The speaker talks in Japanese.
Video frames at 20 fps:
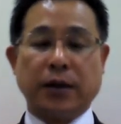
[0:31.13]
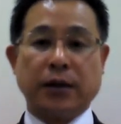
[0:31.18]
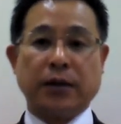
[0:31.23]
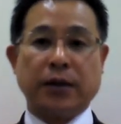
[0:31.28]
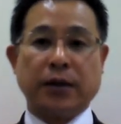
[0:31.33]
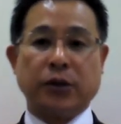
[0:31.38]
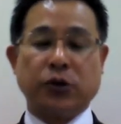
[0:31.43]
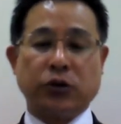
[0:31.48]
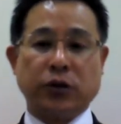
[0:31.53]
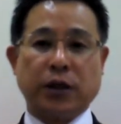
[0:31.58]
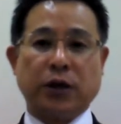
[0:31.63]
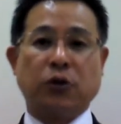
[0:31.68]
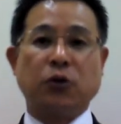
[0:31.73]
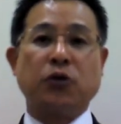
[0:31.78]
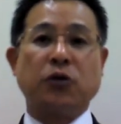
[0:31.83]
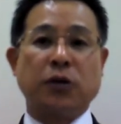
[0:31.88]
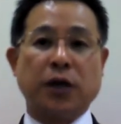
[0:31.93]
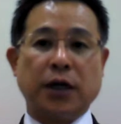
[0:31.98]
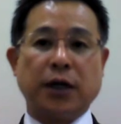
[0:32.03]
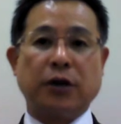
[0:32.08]
で、そういったこ
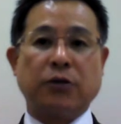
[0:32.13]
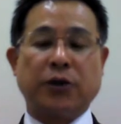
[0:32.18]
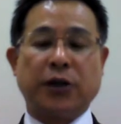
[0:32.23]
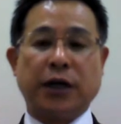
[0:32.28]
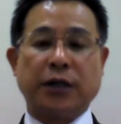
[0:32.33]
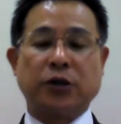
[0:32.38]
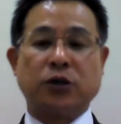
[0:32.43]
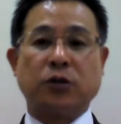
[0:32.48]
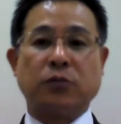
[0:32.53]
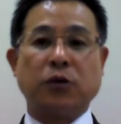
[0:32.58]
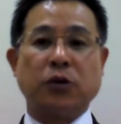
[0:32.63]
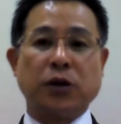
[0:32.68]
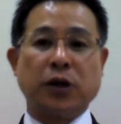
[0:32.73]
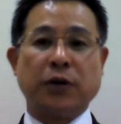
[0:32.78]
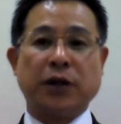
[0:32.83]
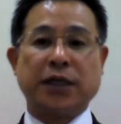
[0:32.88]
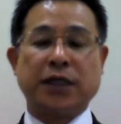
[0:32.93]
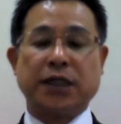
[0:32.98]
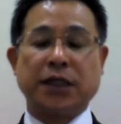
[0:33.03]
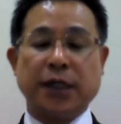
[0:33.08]
とで私どもで
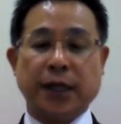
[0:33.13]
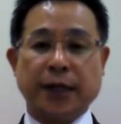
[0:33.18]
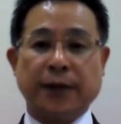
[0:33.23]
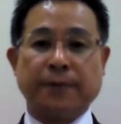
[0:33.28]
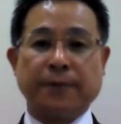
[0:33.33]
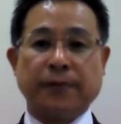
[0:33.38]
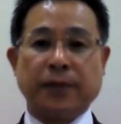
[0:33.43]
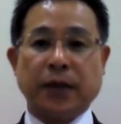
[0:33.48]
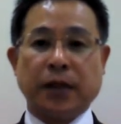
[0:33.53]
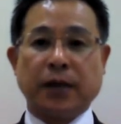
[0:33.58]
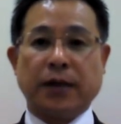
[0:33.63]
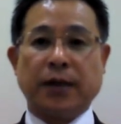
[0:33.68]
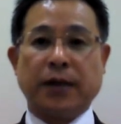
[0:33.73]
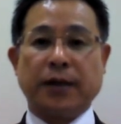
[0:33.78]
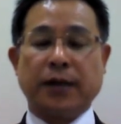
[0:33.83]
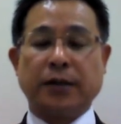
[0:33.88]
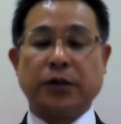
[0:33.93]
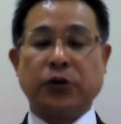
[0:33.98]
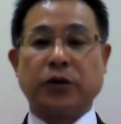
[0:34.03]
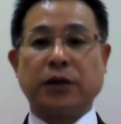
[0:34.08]
はですね、
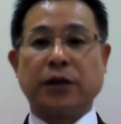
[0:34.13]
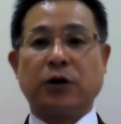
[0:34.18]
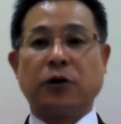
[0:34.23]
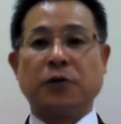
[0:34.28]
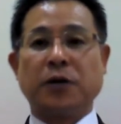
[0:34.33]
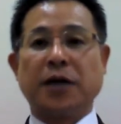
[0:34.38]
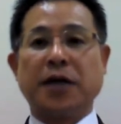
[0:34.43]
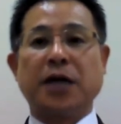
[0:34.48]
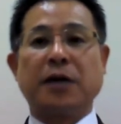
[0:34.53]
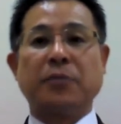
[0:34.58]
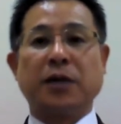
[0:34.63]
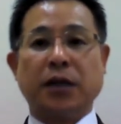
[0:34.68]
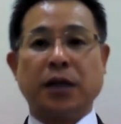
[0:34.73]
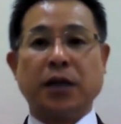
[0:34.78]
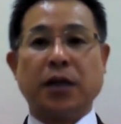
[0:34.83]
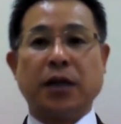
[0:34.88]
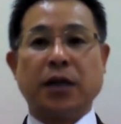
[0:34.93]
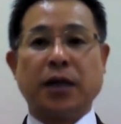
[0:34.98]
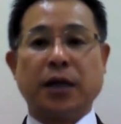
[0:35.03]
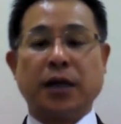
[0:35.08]
そういったお悩み
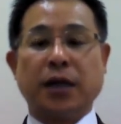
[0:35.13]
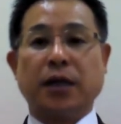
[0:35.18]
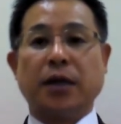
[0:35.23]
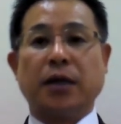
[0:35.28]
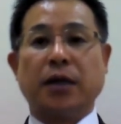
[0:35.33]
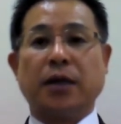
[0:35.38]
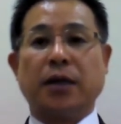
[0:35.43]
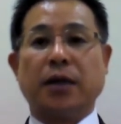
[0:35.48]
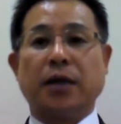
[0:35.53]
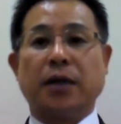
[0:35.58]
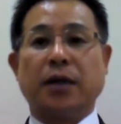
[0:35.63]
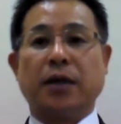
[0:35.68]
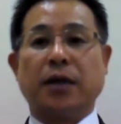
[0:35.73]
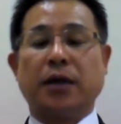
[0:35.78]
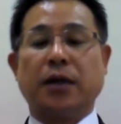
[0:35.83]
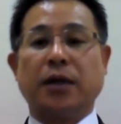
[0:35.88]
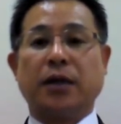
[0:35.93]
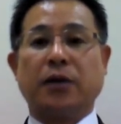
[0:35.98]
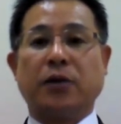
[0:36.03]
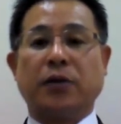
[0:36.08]

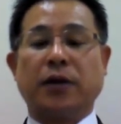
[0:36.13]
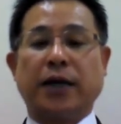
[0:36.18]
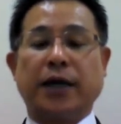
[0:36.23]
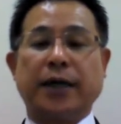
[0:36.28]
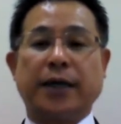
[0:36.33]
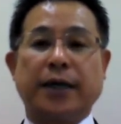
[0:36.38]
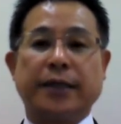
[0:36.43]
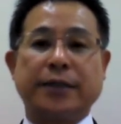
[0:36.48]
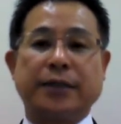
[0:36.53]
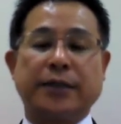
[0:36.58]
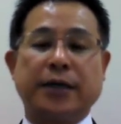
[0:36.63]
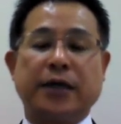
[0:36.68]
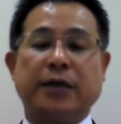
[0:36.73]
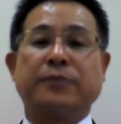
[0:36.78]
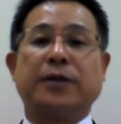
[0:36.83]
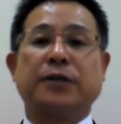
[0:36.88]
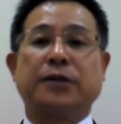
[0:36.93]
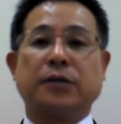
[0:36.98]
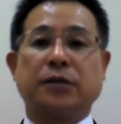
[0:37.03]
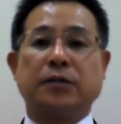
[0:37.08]
を解決でき
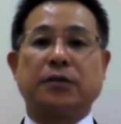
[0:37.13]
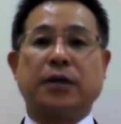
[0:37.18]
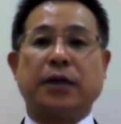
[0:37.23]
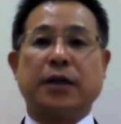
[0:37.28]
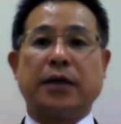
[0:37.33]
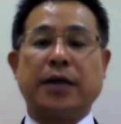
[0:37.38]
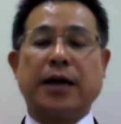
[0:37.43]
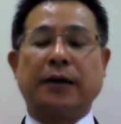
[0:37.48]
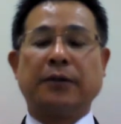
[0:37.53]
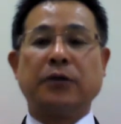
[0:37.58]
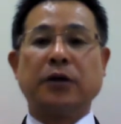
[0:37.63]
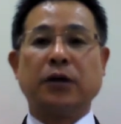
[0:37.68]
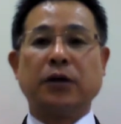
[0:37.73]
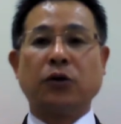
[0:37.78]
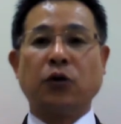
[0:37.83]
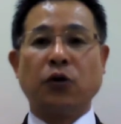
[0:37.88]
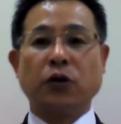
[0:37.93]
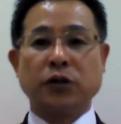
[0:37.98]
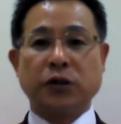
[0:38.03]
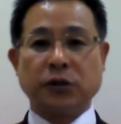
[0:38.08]
ます役員
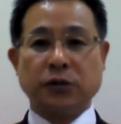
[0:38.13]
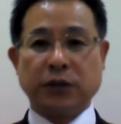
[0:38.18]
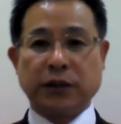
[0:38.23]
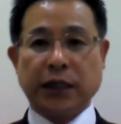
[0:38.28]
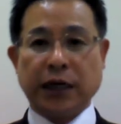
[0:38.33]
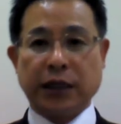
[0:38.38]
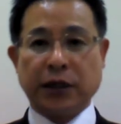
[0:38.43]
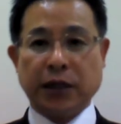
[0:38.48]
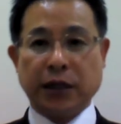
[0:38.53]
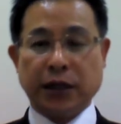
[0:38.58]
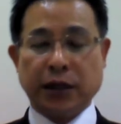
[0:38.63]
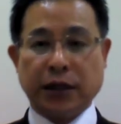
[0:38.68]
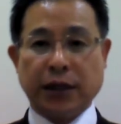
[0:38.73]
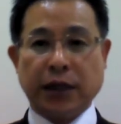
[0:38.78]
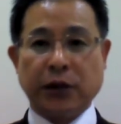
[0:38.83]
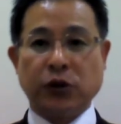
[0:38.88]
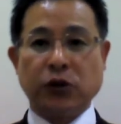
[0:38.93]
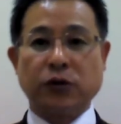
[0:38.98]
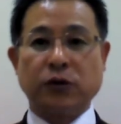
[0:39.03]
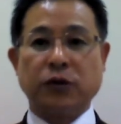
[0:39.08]
報酬最適化
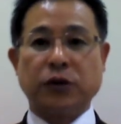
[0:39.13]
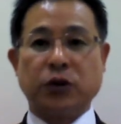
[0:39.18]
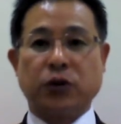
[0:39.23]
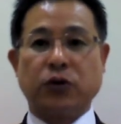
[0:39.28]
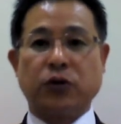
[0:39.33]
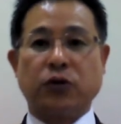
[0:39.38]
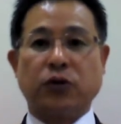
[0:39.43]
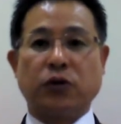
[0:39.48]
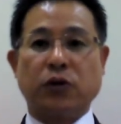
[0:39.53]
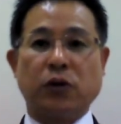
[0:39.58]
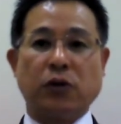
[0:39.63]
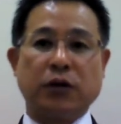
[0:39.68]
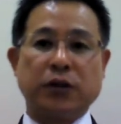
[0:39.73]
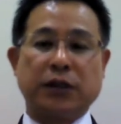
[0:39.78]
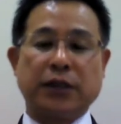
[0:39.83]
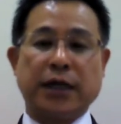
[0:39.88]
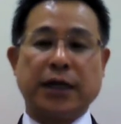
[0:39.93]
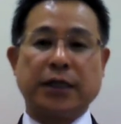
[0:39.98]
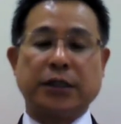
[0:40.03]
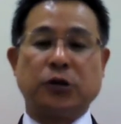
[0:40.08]
という情報をお
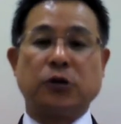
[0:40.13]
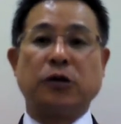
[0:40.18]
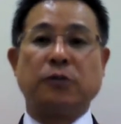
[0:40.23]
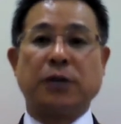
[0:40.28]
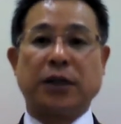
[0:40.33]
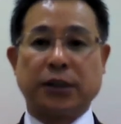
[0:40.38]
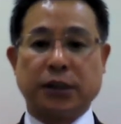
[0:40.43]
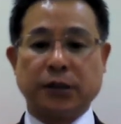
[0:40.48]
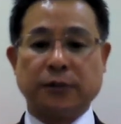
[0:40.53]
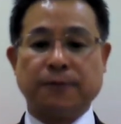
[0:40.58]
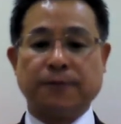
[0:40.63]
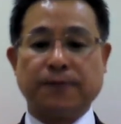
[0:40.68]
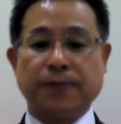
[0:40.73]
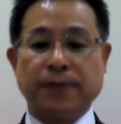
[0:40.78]
伝えしております。